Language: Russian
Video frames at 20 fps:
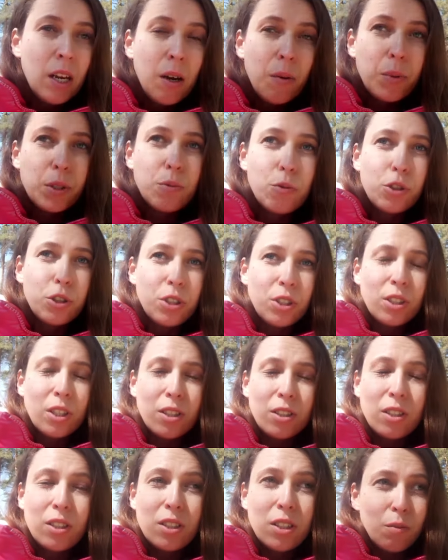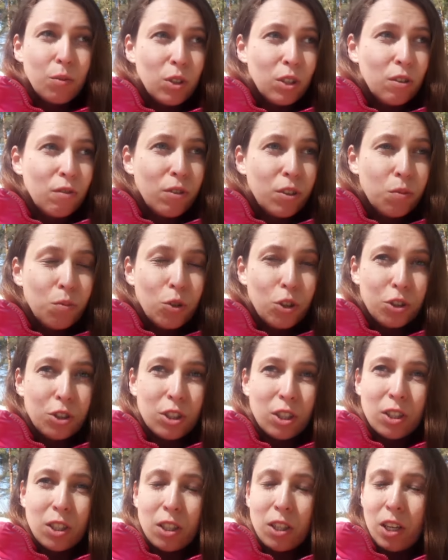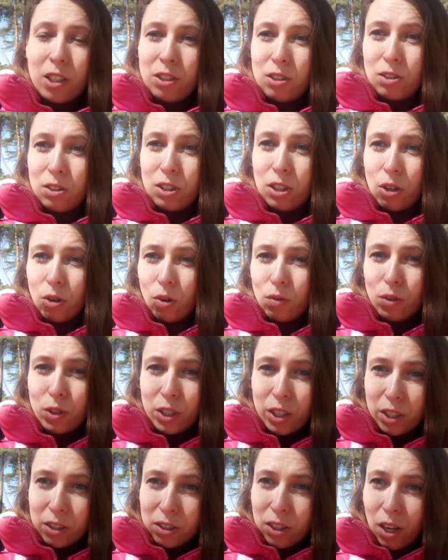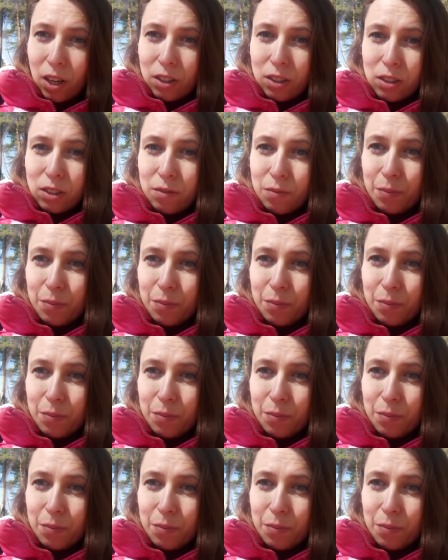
Потому что с нарциссами невозможно наладить здоровый контакт.